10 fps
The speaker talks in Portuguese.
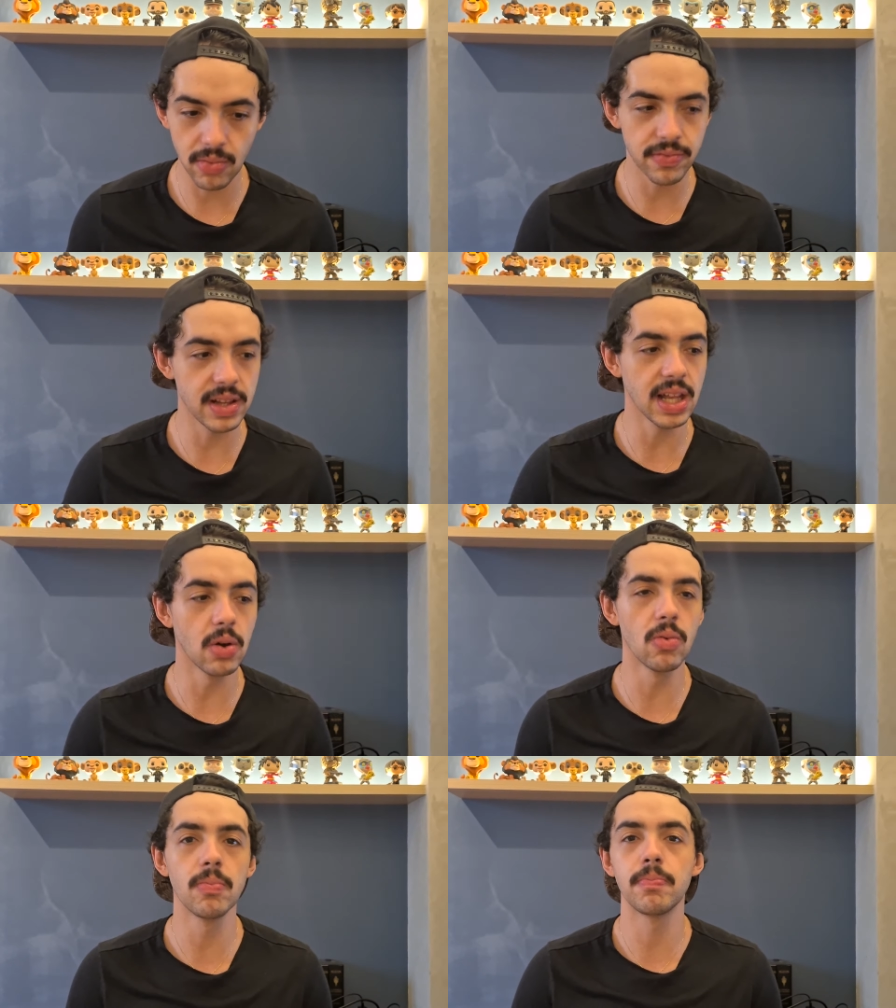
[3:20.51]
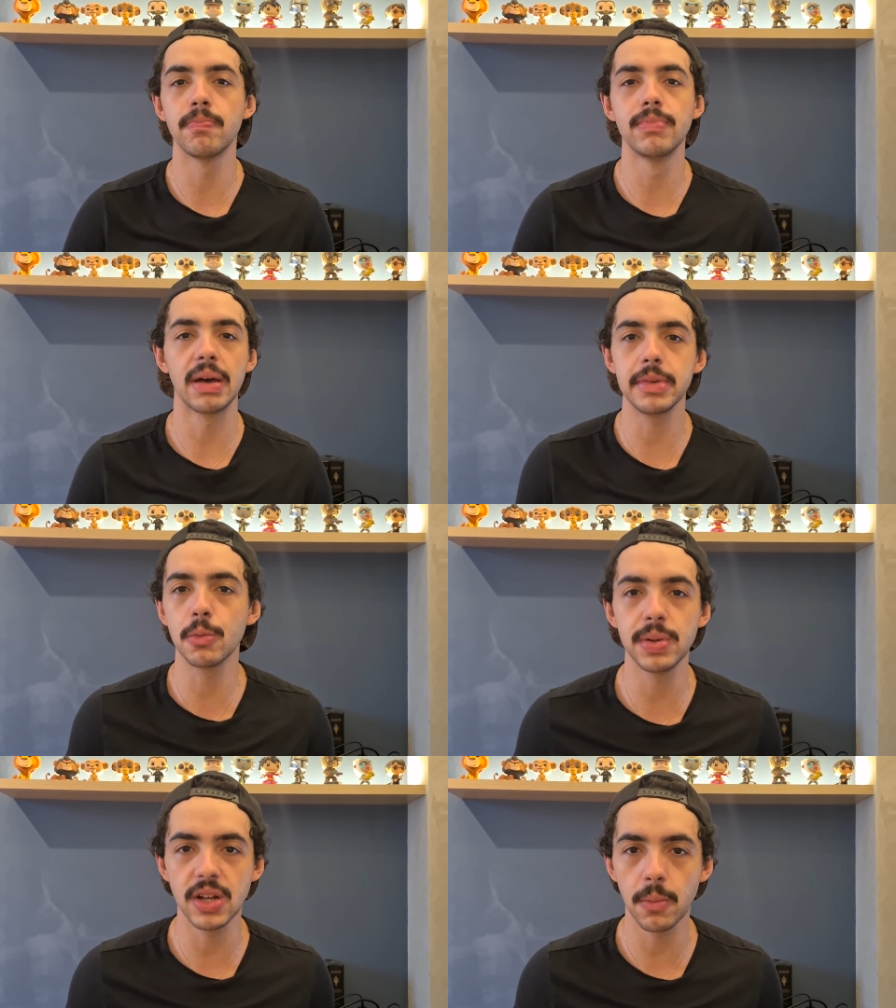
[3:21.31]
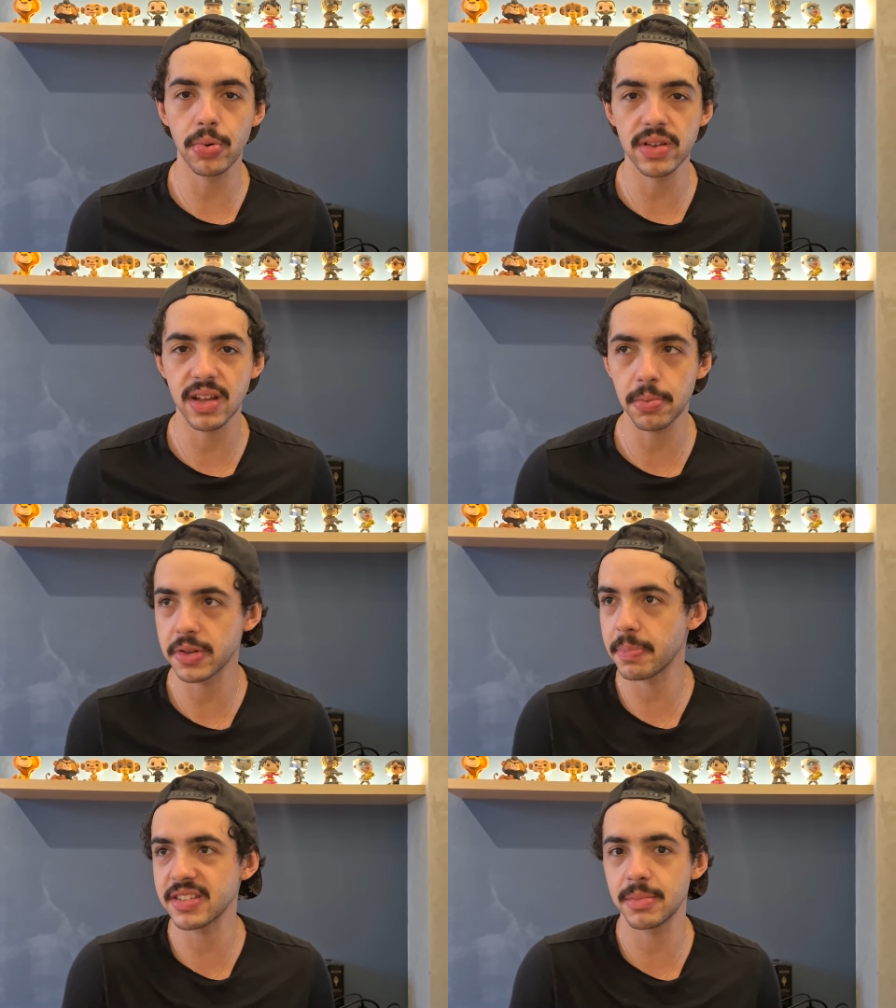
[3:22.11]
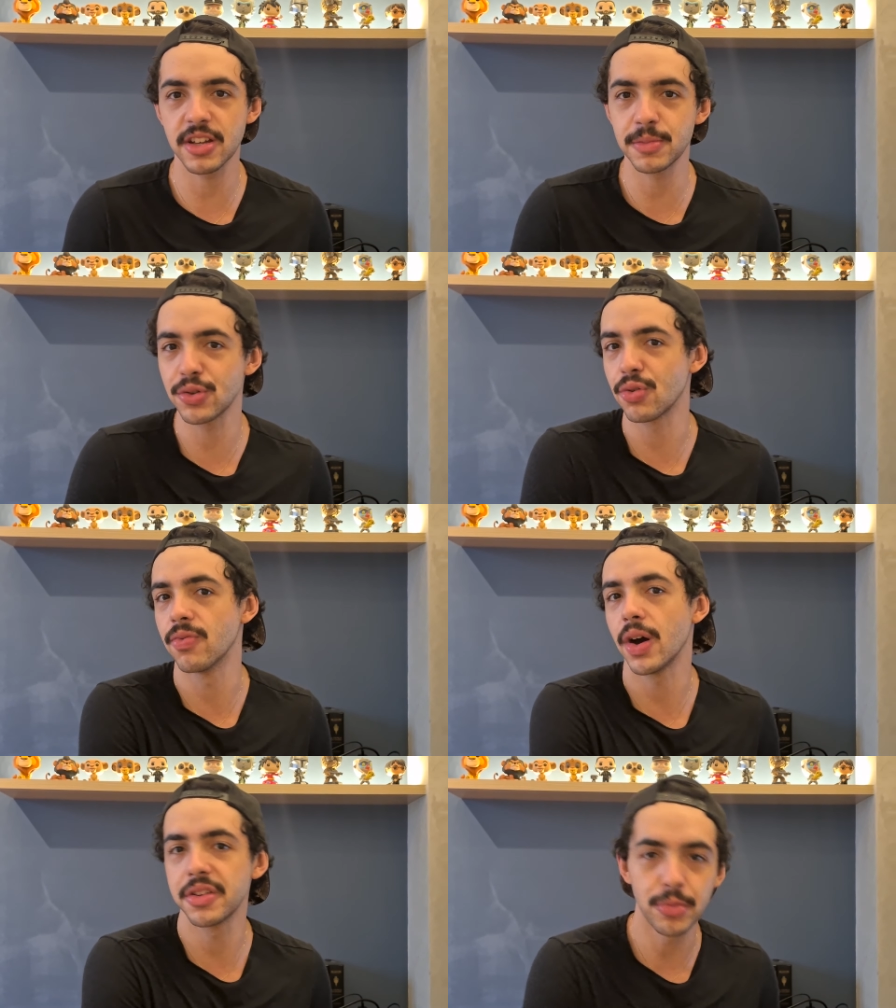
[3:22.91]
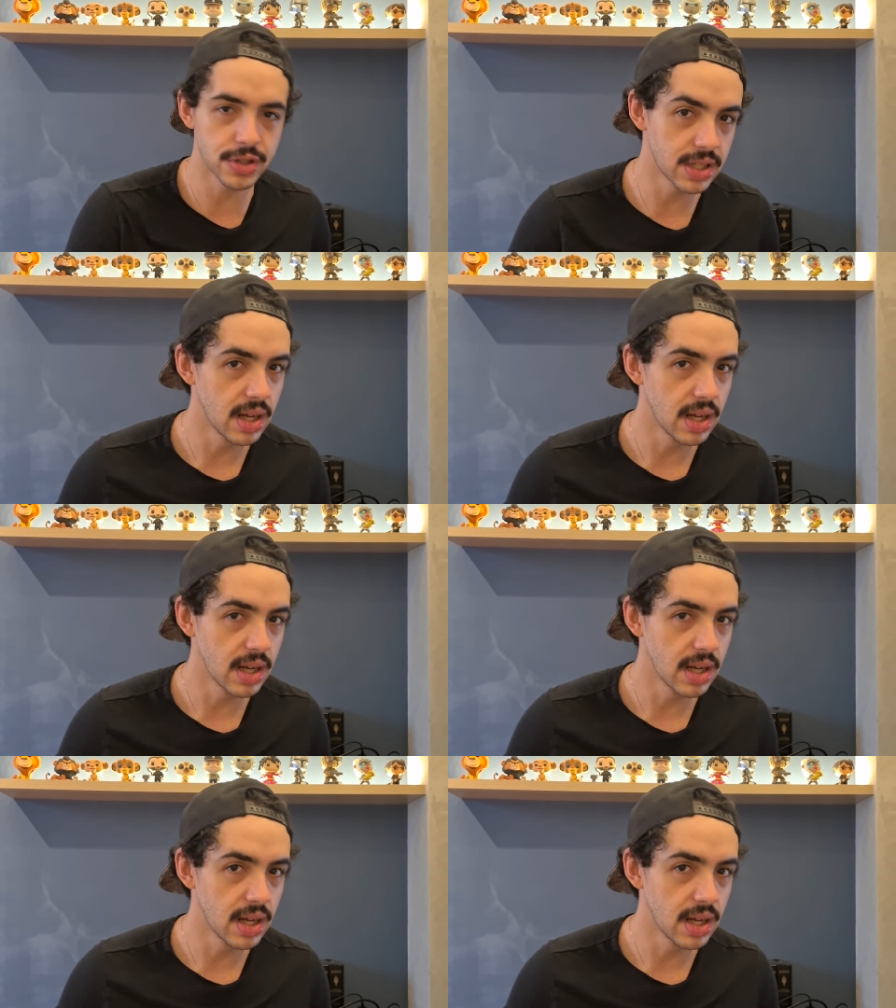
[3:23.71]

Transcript: Um vilão, na minha opinião, por exemplo, que passa mais medo que o Voldemort,